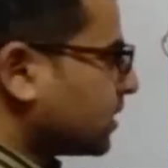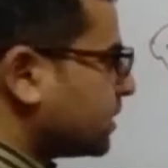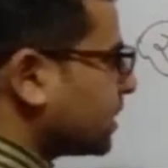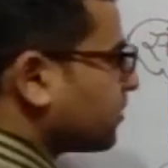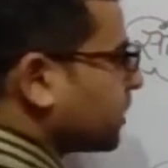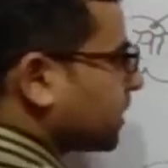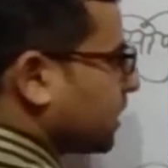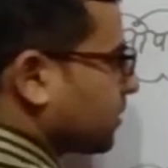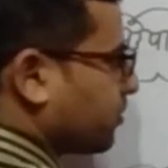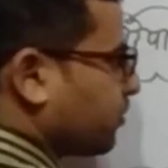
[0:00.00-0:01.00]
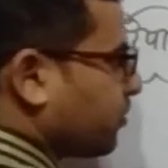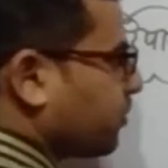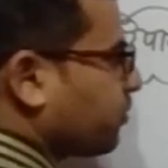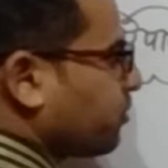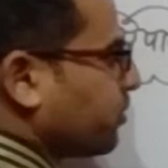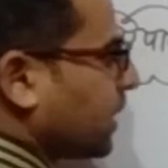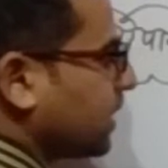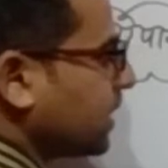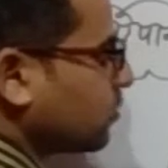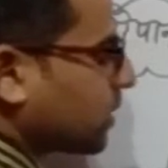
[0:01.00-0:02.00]
ये नंबर एक
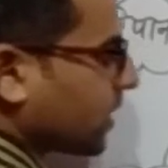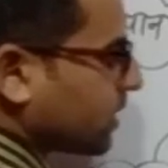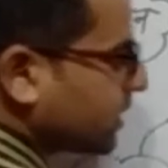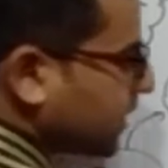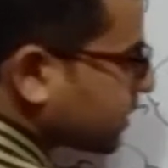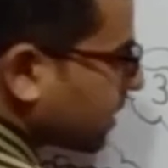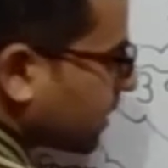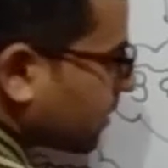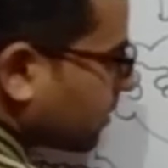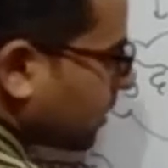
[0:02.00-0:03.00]
पहले उदाहरण दिया जाएगा